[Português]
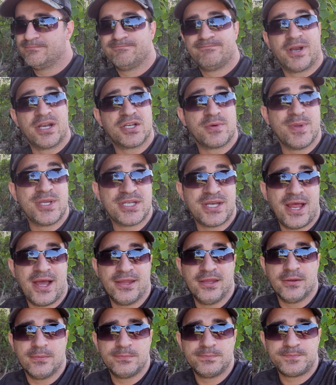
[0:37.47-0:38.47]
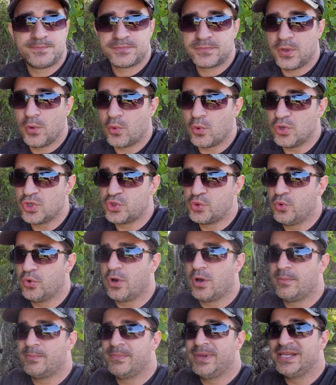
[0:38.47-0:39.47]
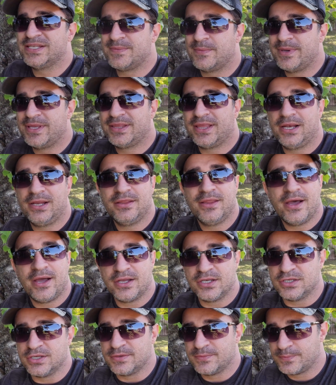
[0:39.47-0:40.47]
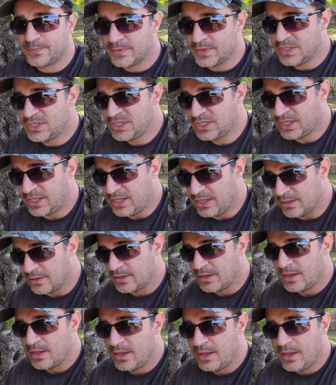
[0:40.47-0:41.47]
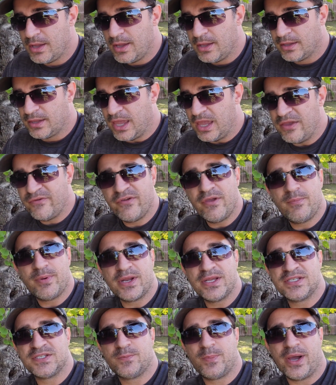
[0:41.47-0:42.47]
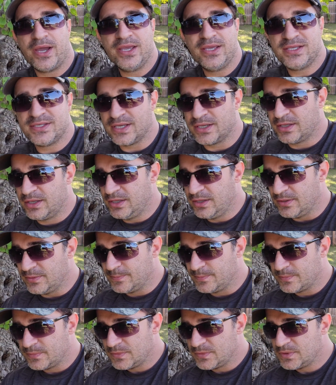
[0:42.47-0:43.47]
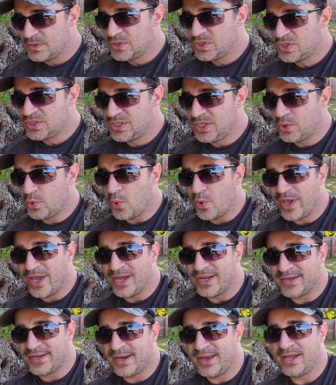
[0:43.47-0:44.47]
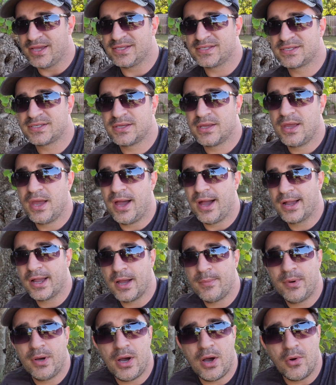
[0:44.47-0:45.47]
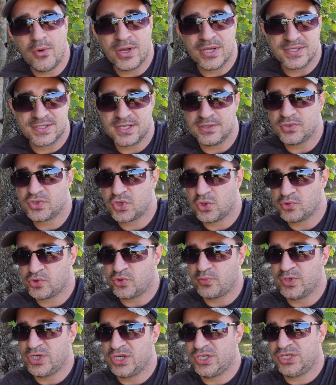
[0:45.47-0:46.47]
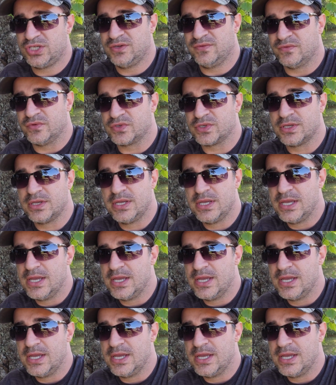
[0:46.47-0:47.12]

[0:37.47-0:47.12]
Praticamente nada. Eu continuo com a mesma mentalidade de que quem vem para esse país aqui, se correr atrás, acaba alcançando seus objetivos.